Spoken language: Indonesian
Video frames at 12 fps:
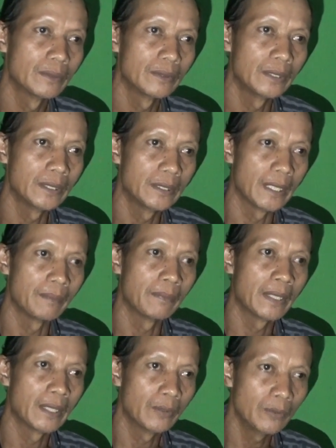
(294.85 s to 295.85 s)
tidak
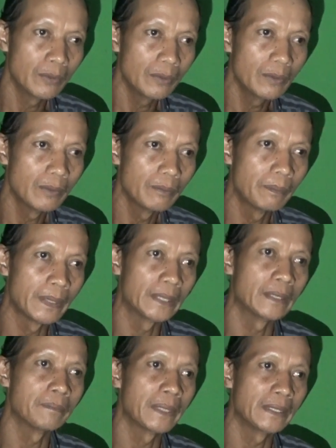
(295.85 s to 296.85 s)
mau
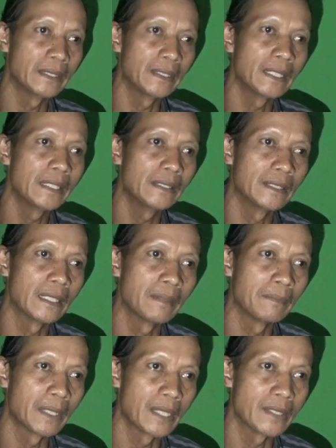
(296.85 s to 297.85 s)
bertempat tinggal di dalam
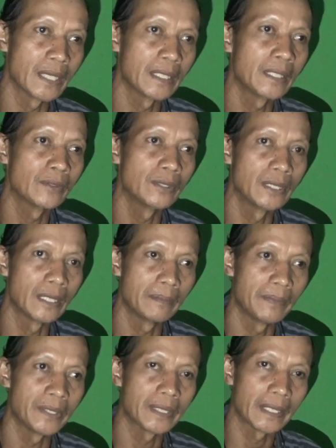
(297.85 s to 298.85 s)
kerajaan atau di dalam
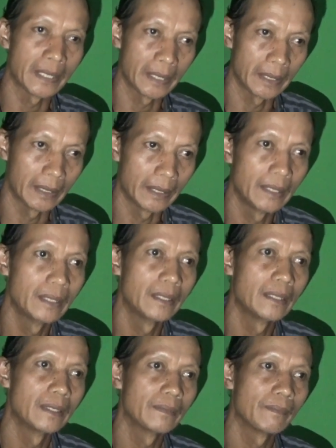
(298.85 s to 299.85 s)
istana. Adipati
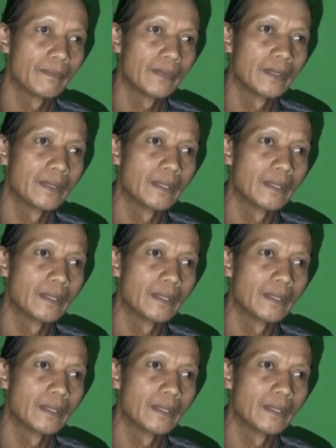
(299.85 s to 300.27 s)
mana itu pak?